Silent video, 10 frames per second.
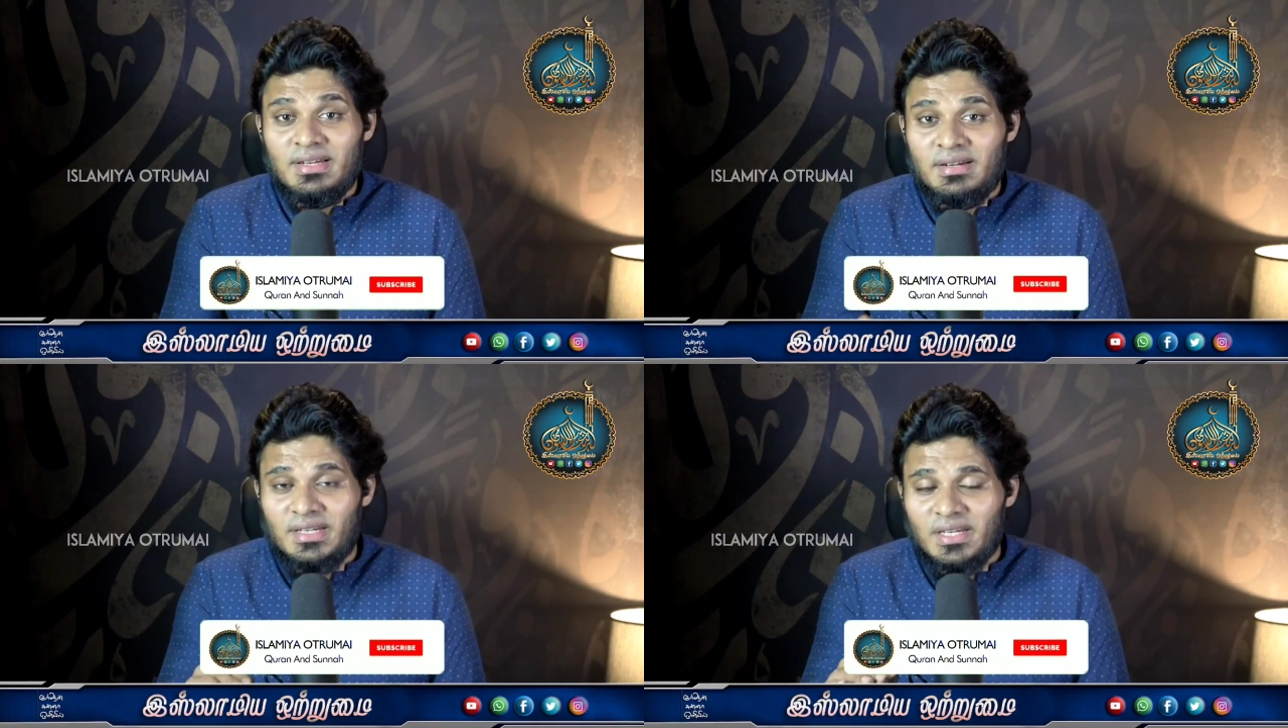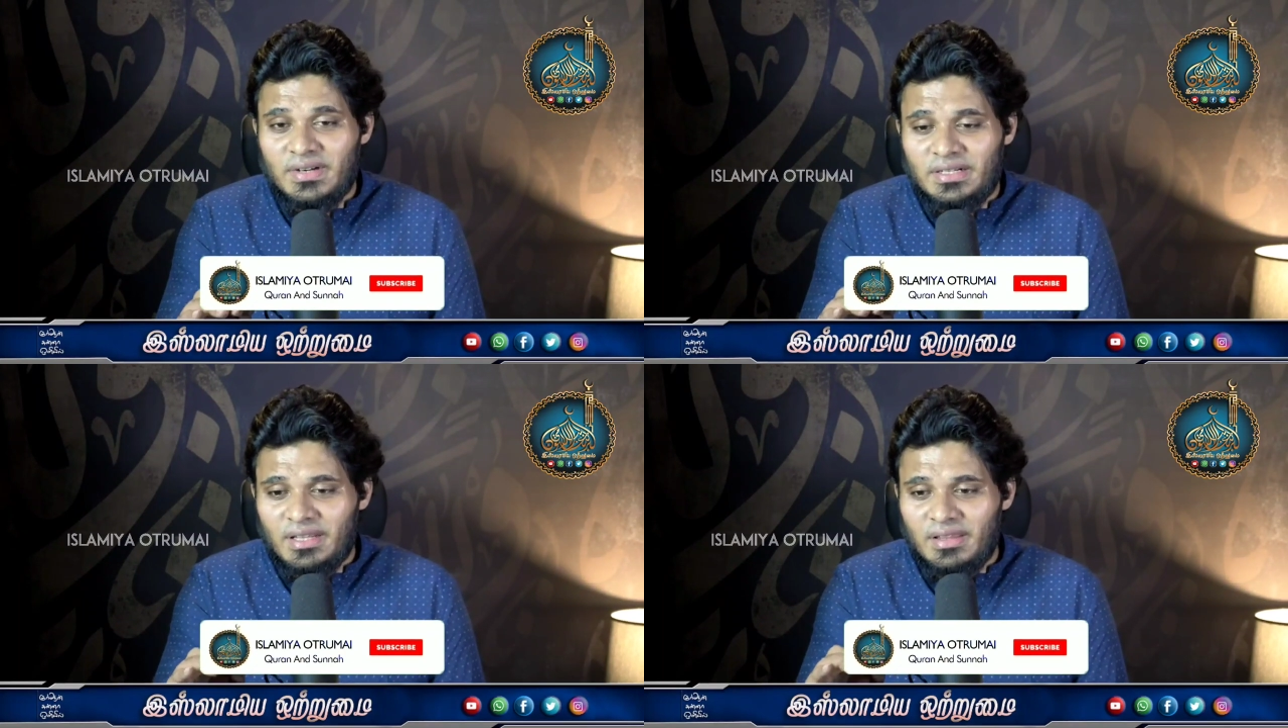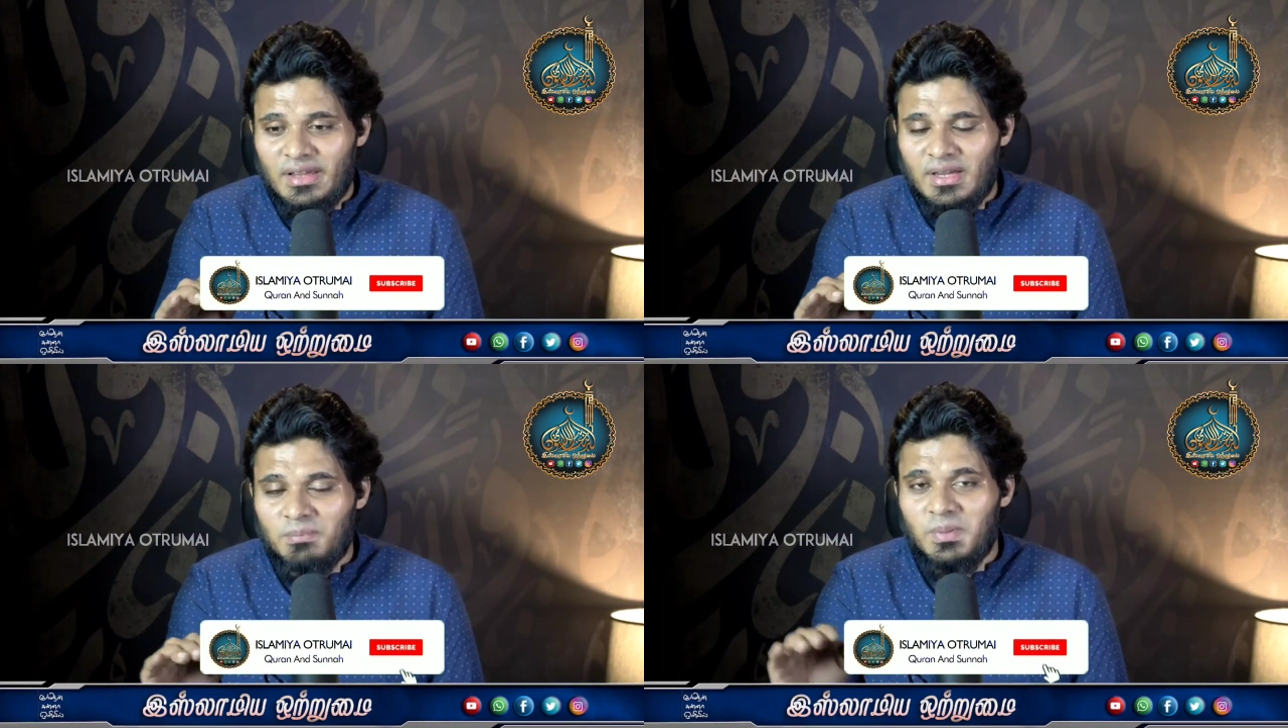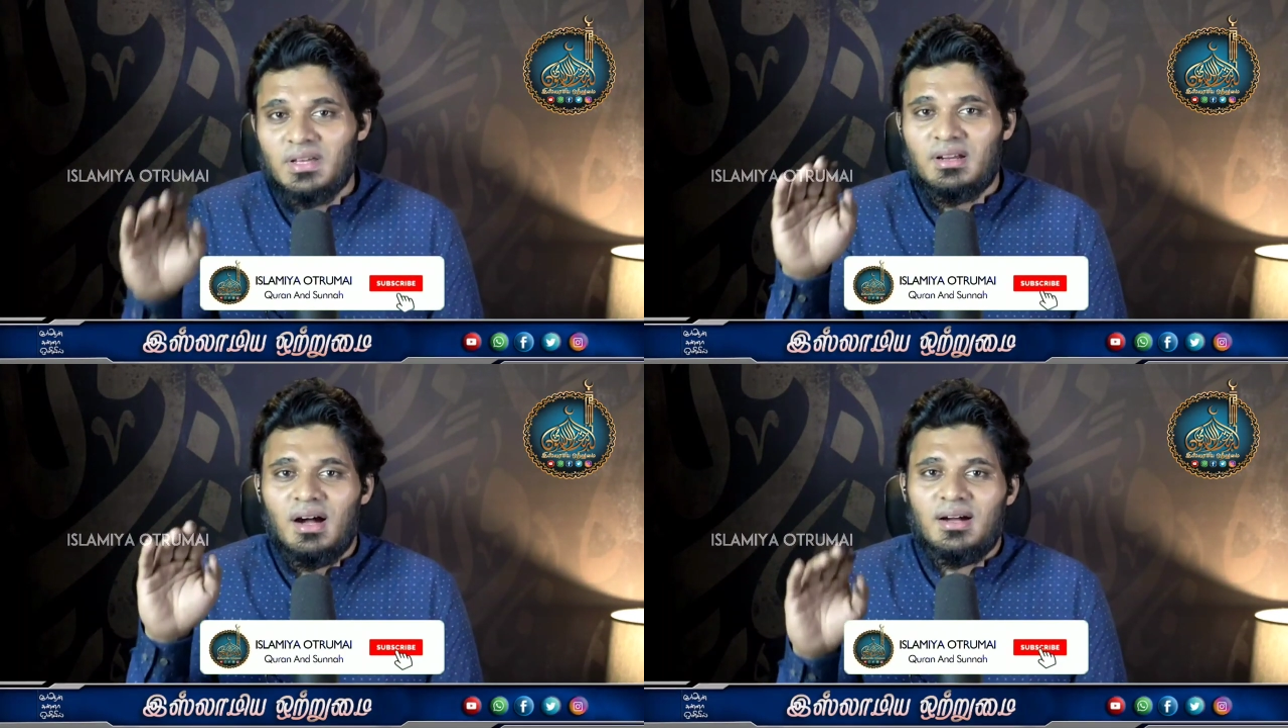நின்று விட்டதே
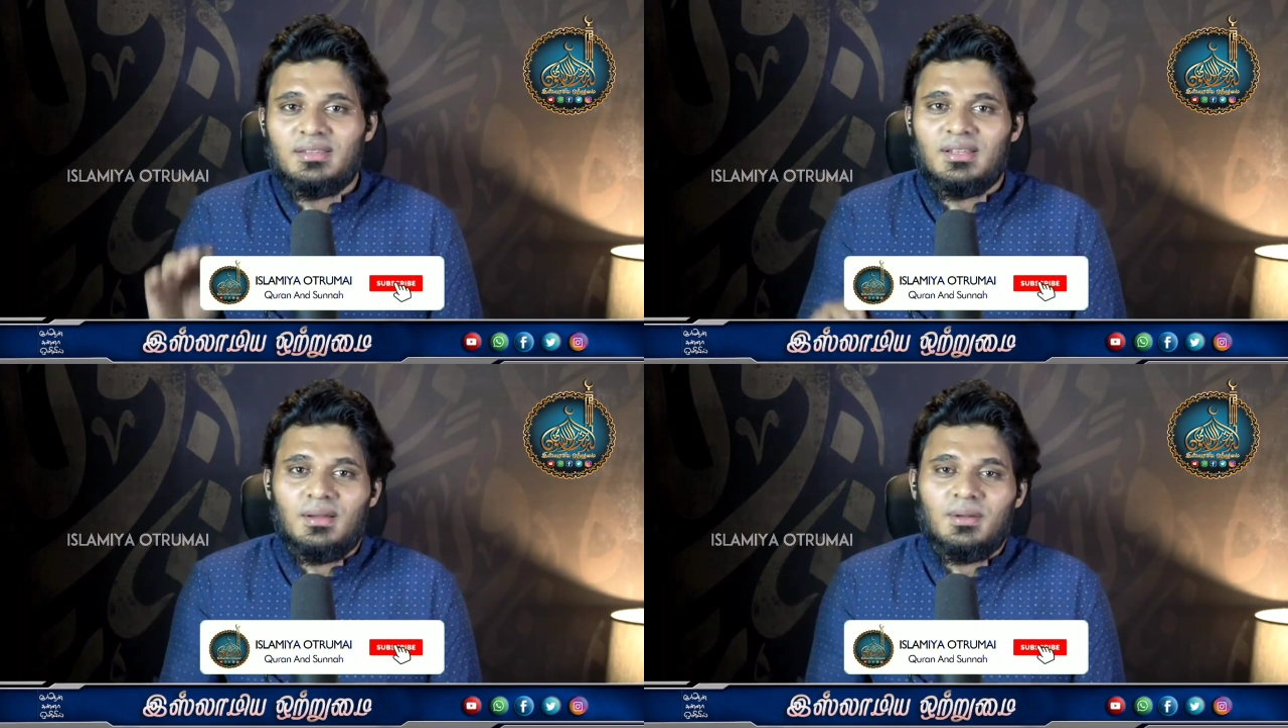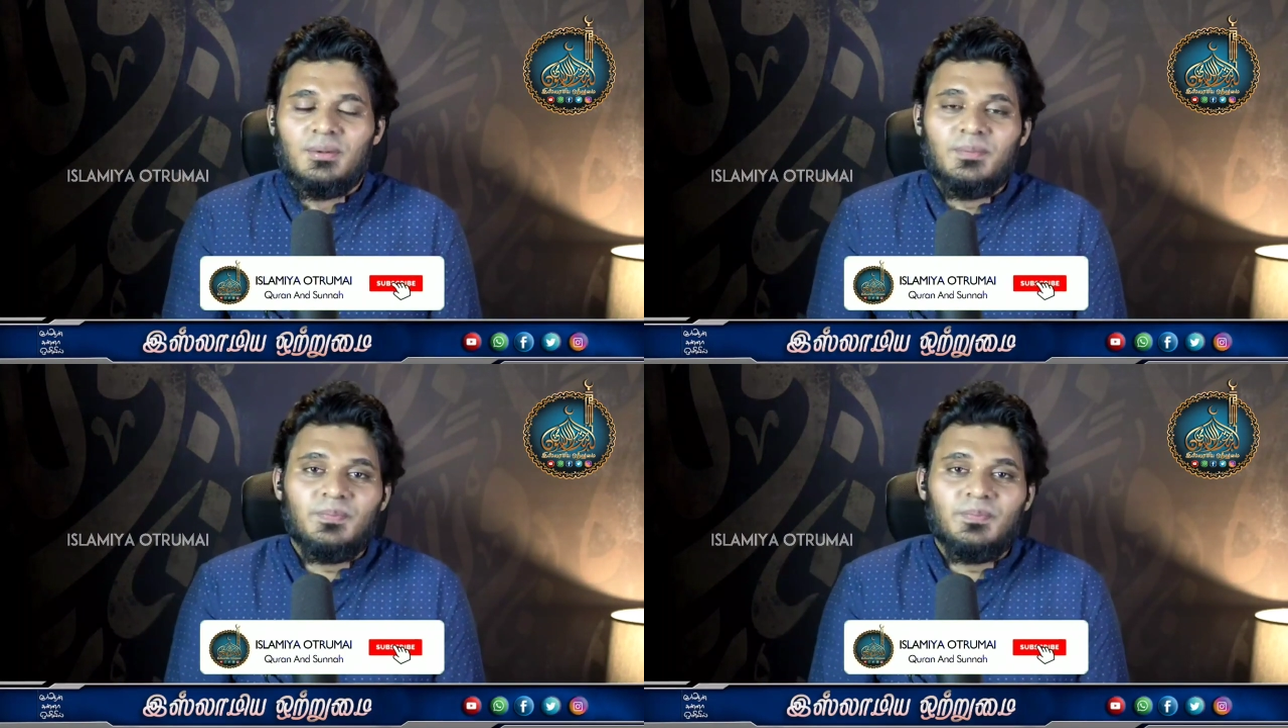என்பதற்காகத்தான்